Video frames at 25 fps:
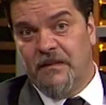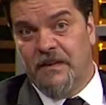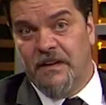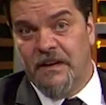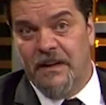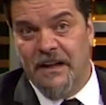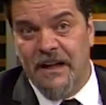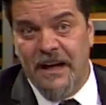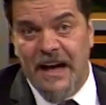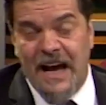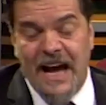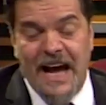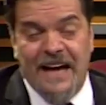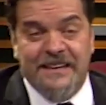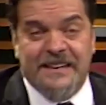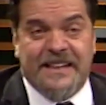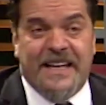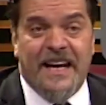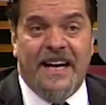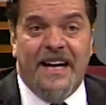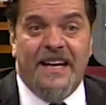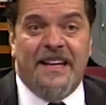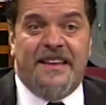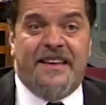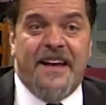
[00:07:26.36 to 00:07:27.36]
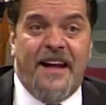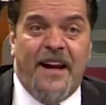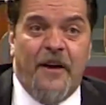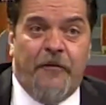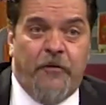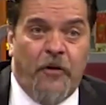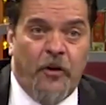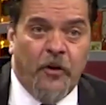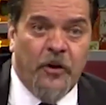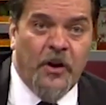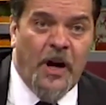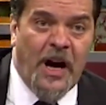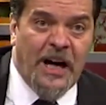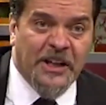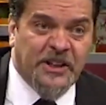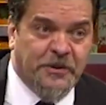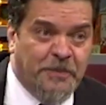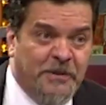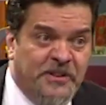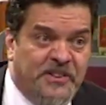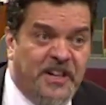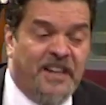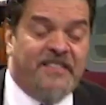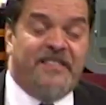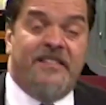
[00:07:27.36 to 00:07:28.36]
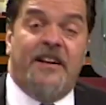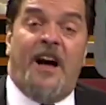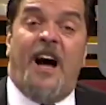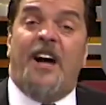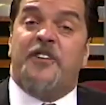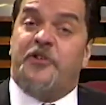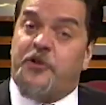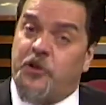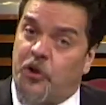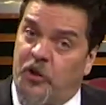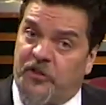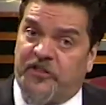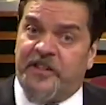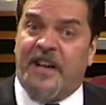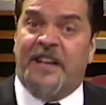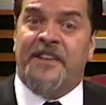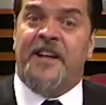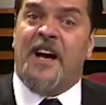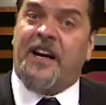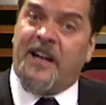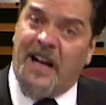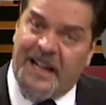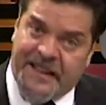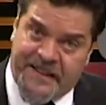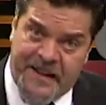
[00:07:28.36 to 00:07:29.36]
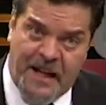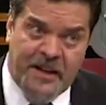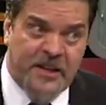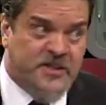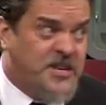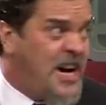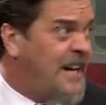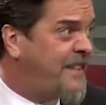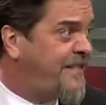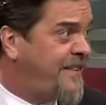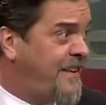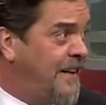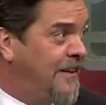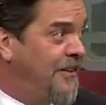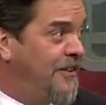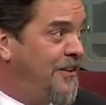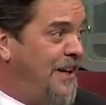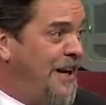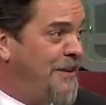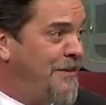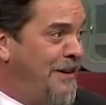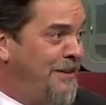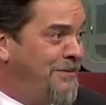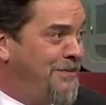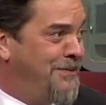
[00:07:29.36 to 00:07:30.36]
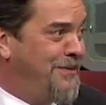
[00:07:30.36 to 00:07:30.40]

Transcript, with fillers: Erkeğin telefonunu açmayacaksın. Ondan Açıyorsan da katlanacaksın. Şirkete evet.